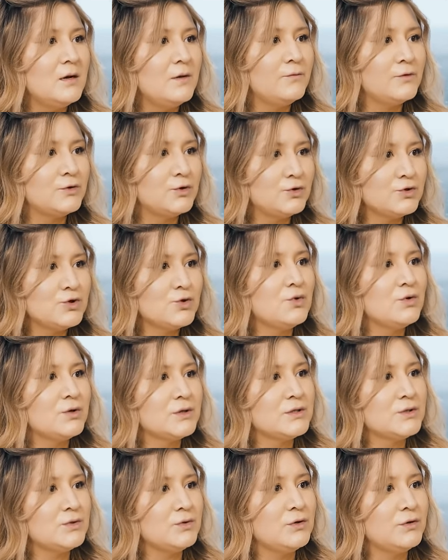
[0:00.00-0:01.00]
вот сколько
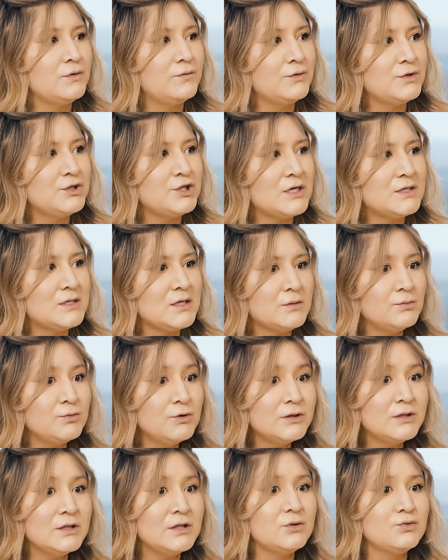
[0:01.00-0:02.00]
стоит твой час
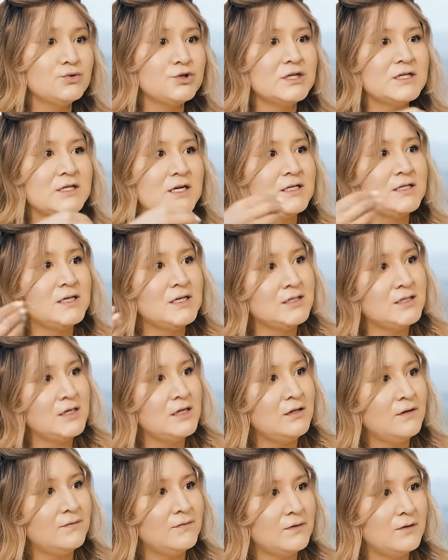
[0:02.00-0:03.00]
работы, и уже исходя из
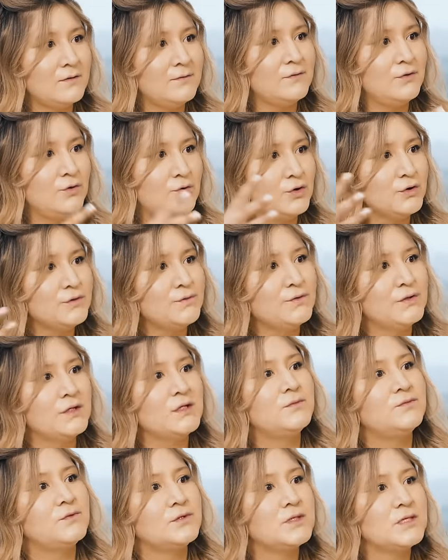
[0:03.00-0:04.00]
этого выходит вот
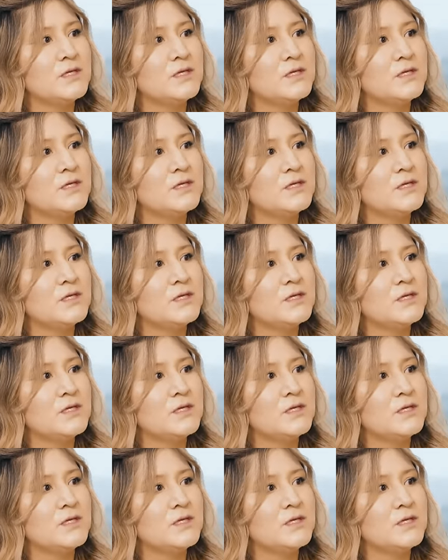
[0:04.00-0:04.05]
этот вот